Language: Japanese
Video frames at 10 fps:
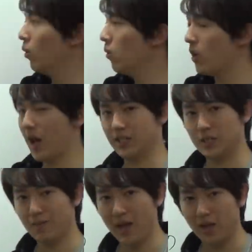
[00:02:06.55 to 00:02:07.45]
をは
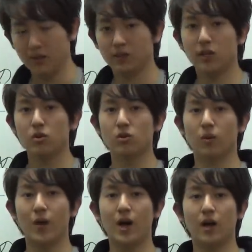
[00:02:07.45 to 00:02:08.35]
じめっていう
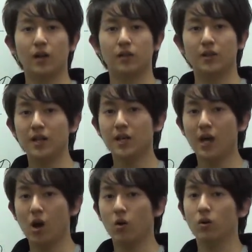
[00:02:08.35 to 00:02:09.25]
のは
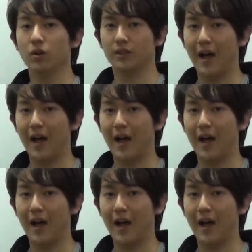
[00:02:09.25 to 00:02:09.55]
何かを